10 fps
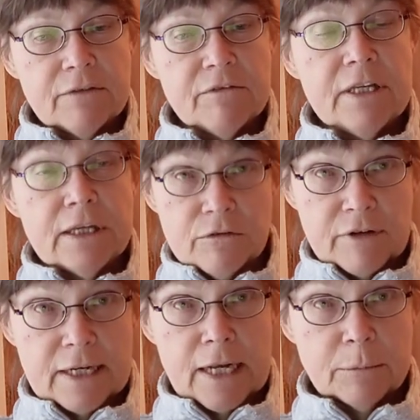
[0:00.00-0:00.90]
wie
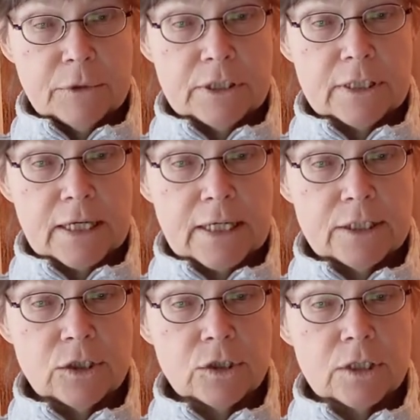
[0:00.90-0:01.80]

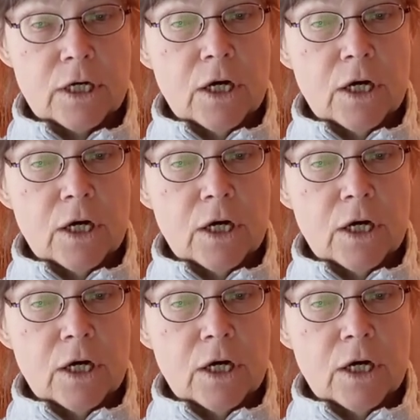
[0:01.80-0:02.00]
Fettleibigkeit